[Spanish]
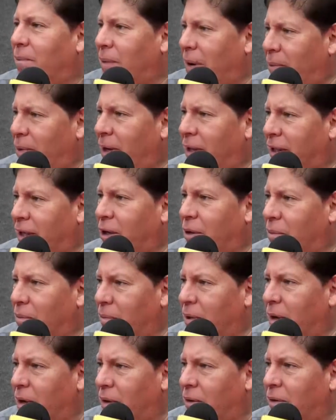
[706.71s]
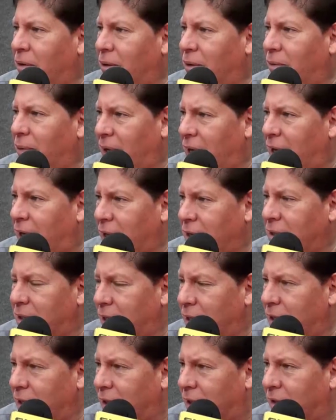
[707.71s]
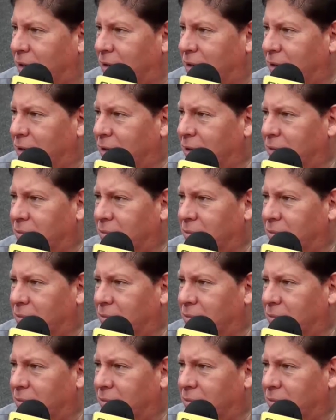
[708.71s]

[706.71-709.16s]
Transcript: Vamos a tener un vuelo Guayaquil Salinas.